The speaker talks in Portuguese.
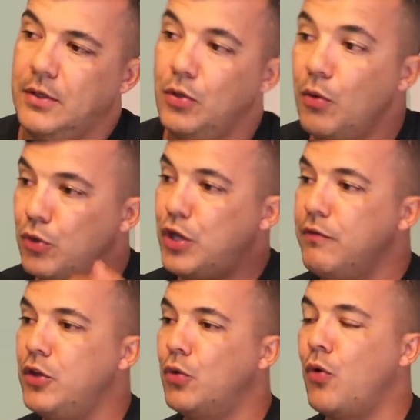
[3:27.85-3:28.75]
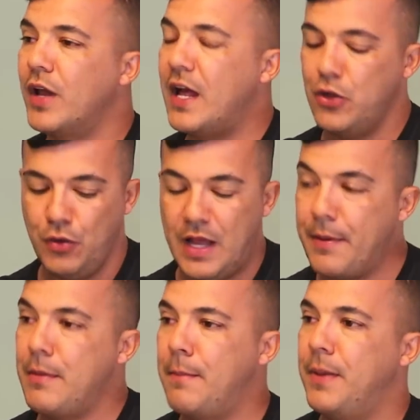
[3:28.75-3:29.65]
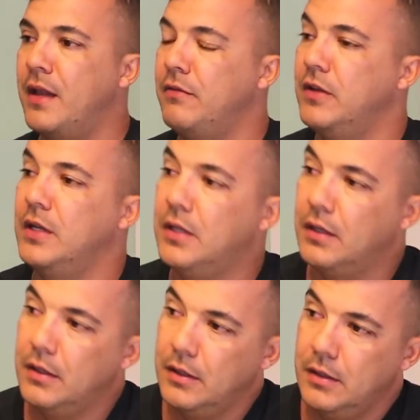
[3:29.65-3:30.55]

Eu não tive de coragem de olhar para minha perna ferida.